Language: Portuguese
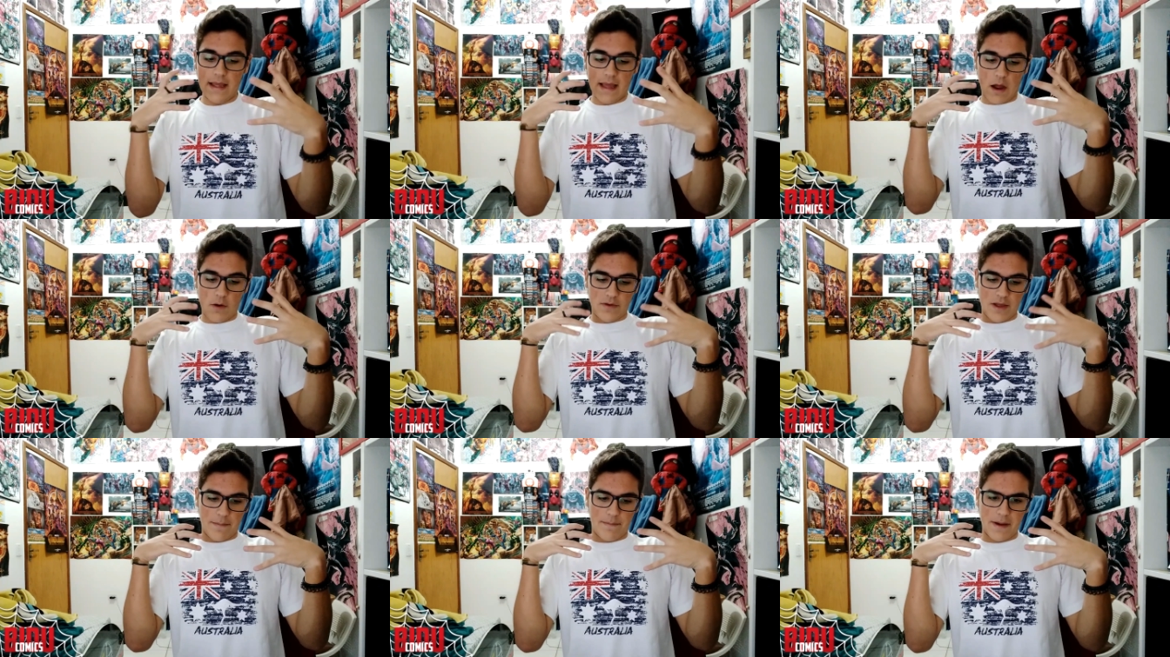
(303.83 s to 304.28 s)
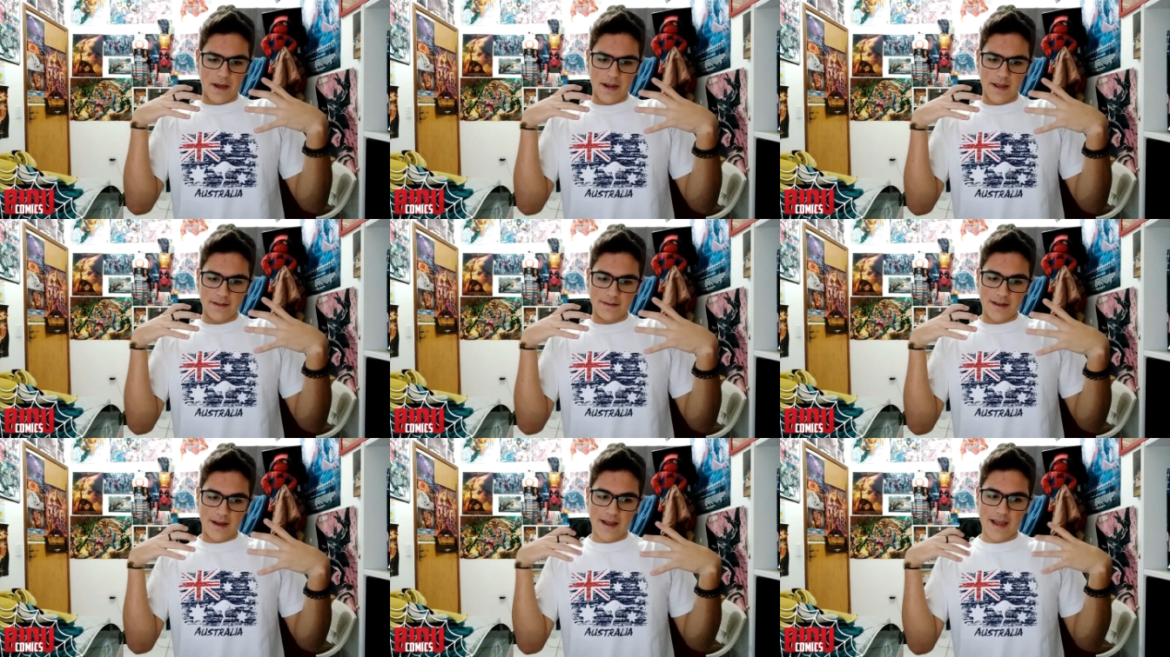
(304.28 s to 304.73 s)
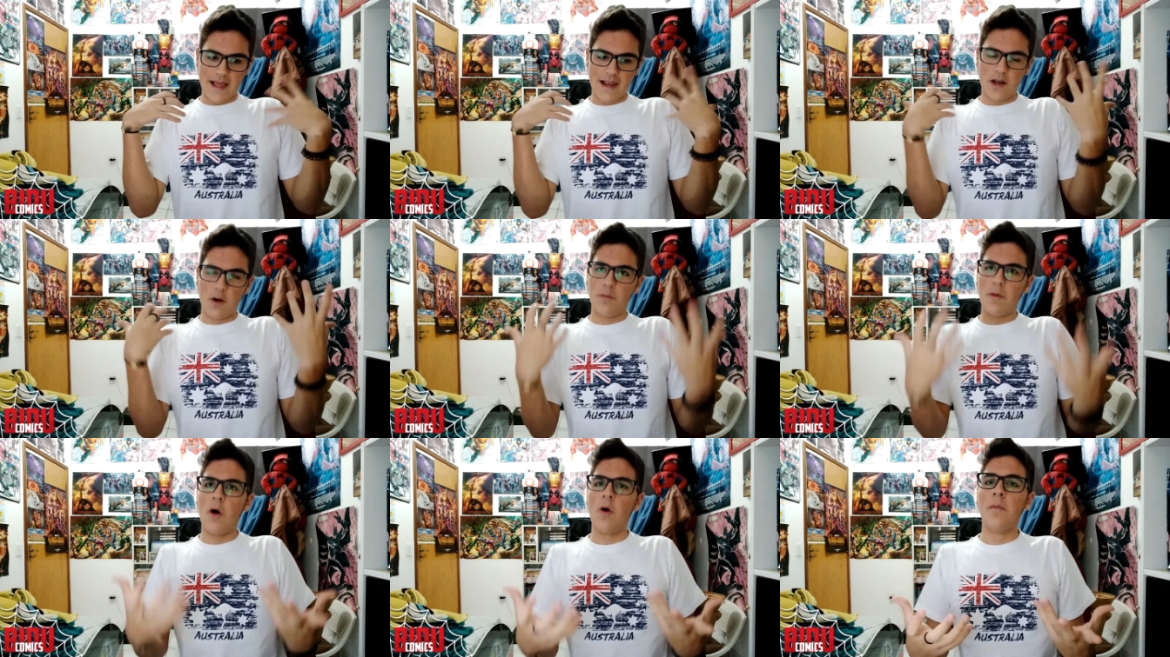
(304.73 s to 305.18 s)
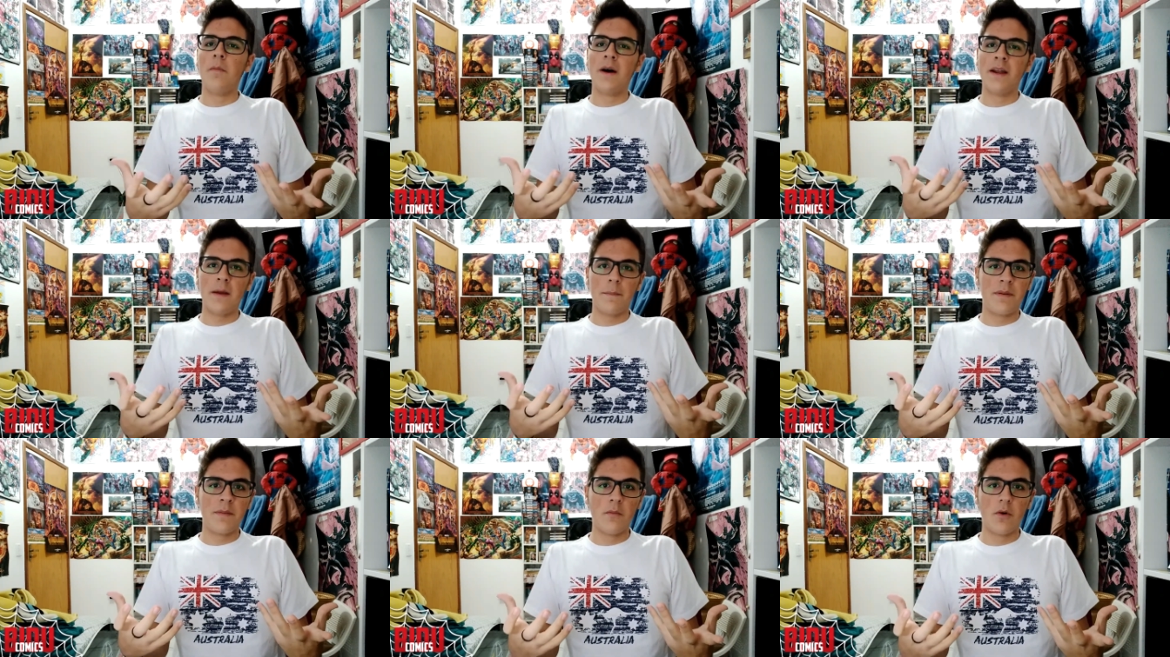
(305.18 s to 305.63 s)
ao que aparenta, ela é uma
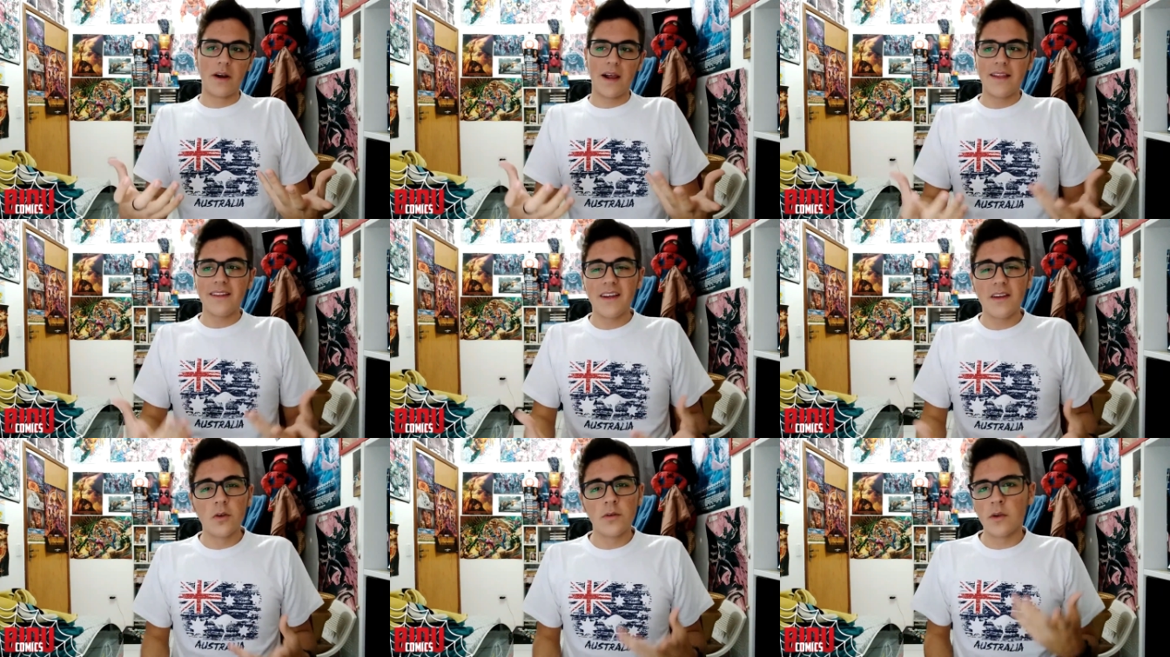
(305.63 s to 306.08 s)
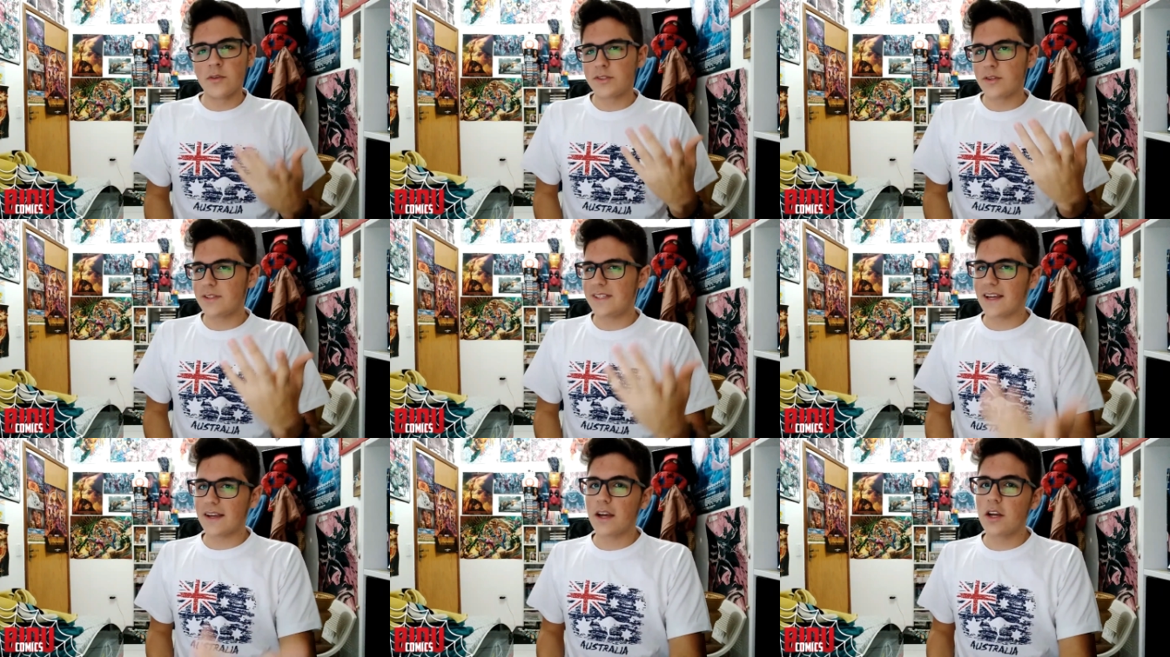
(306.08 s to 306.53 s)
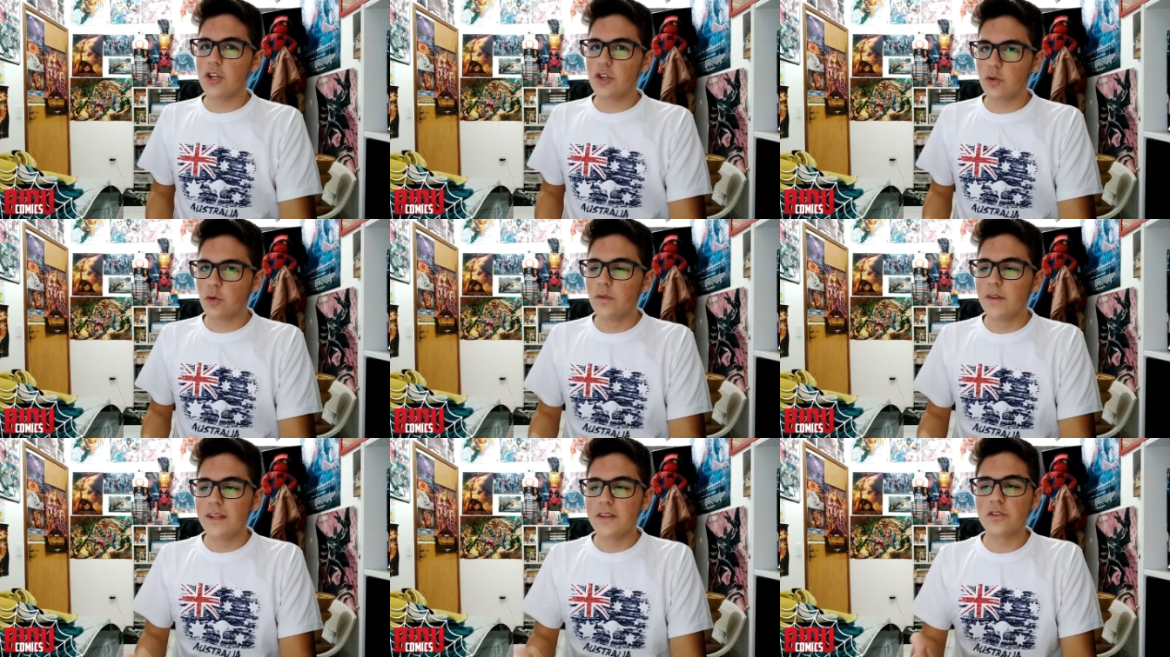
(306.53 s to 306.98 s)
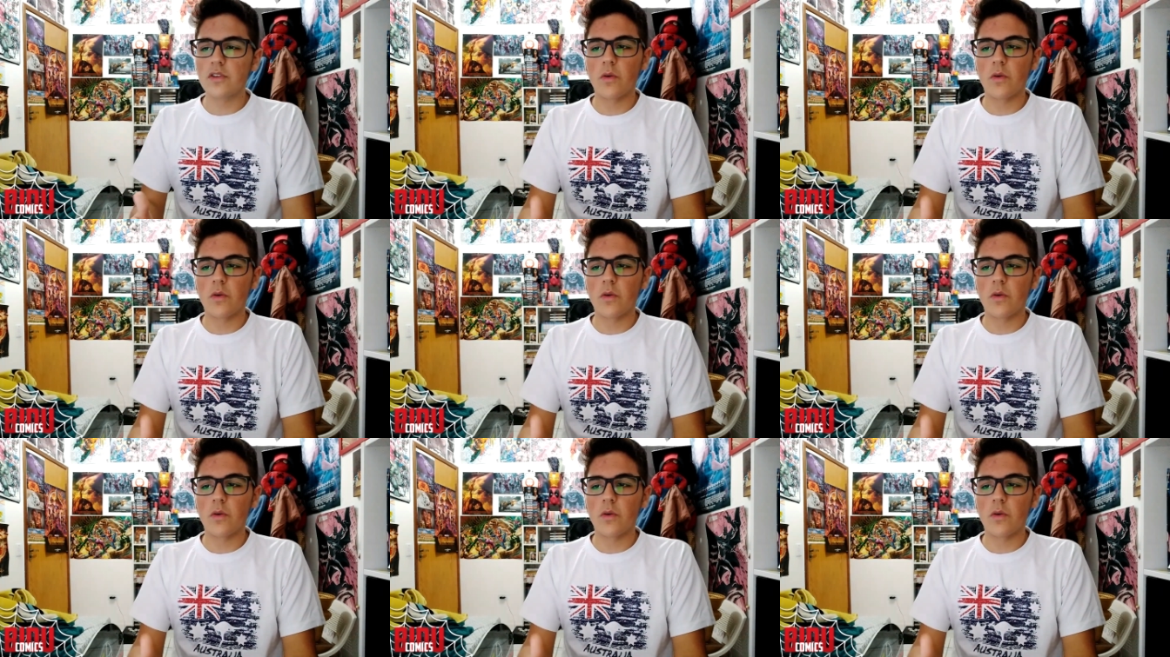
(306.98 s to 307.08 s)
humana aprimorada. Eu não sei se acredito nisso.